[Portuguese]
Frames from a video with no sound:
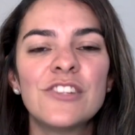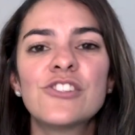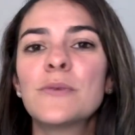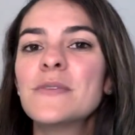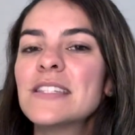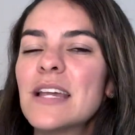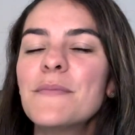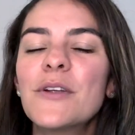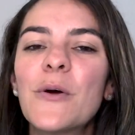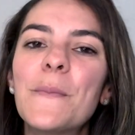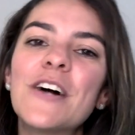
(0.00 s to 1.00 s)
Estamos
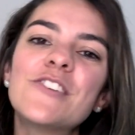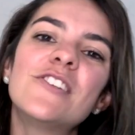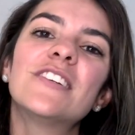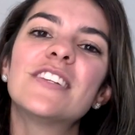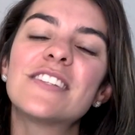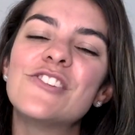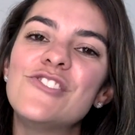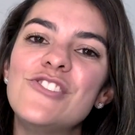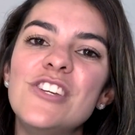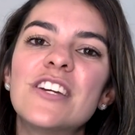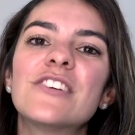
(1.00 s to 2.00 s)
sempre compartilhando
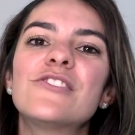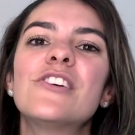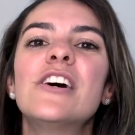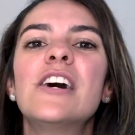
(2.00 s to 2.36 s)
essas dicas,